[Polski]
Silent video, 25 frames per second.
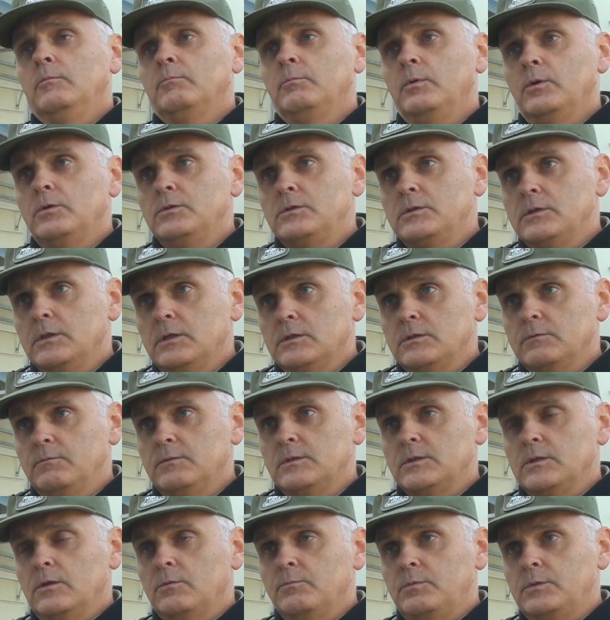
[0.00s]
bądź też
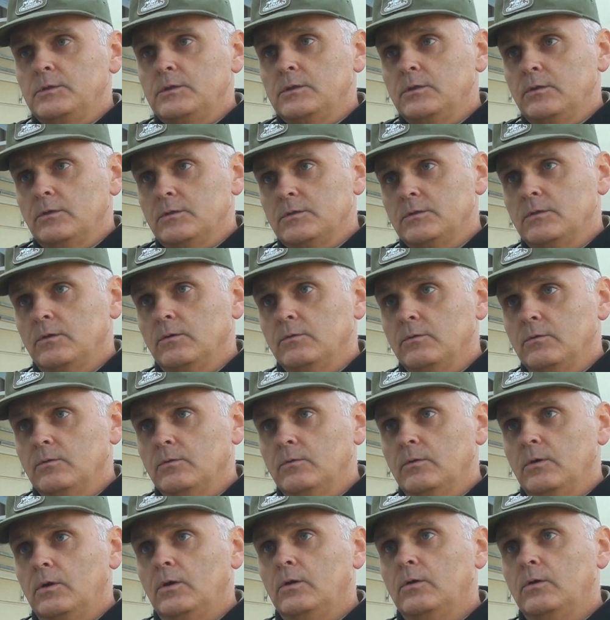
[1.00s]
wystąpić do sądu